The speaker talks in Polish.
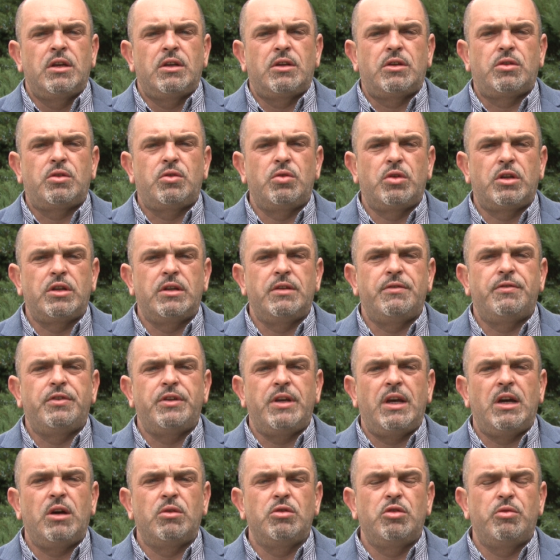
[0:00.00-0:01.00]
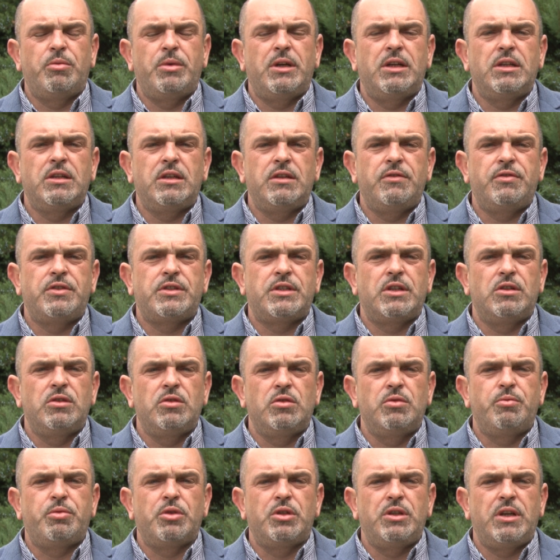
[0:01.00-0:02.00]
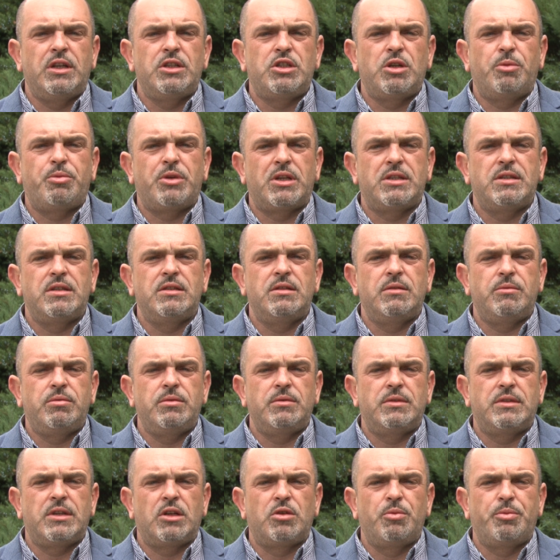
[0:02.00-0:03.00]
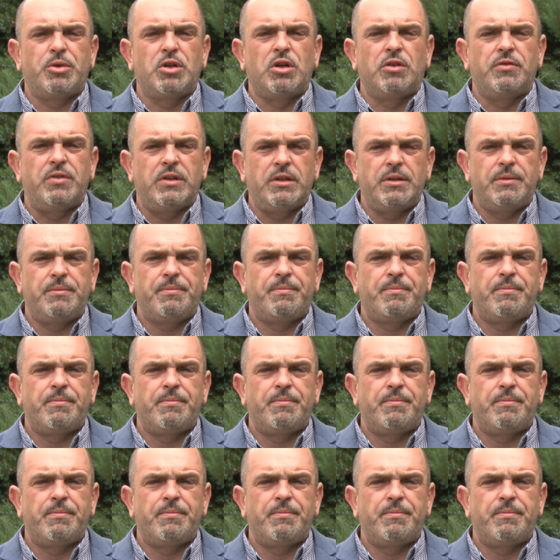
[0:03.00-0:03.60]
który wyjechał do Belgii w celu podjęcia pracy zarobkowej.